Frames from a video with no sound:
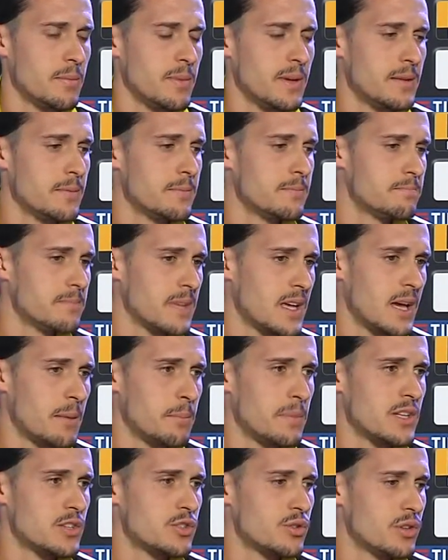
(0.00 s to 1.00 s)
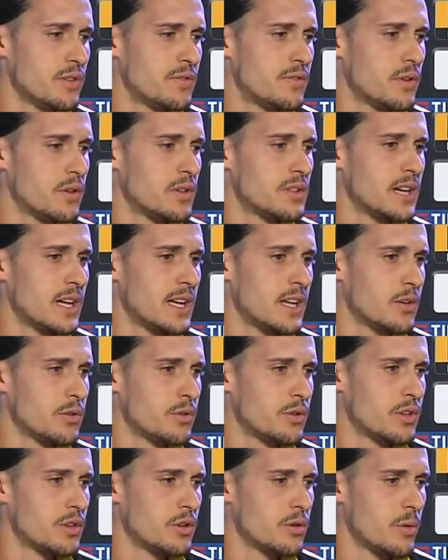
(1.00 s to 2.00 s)
Me, e ha messo in difficoltà la
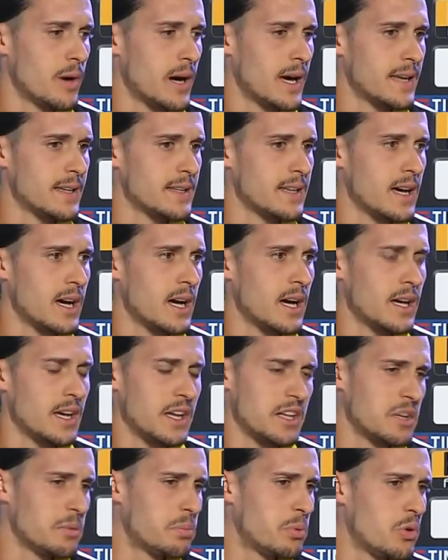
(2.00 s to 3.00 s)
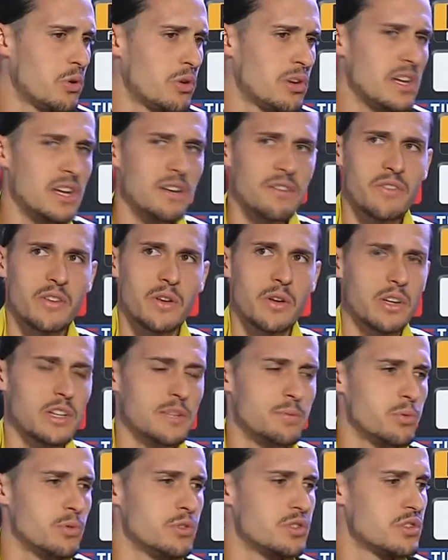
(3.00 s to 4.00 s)
loro retroguardia e De Paul fino
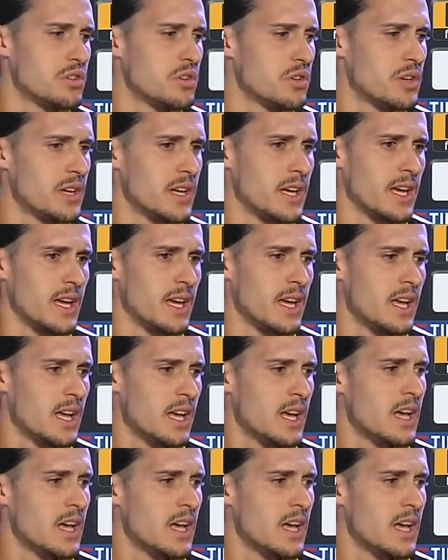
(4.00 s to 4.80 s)
all'espulsione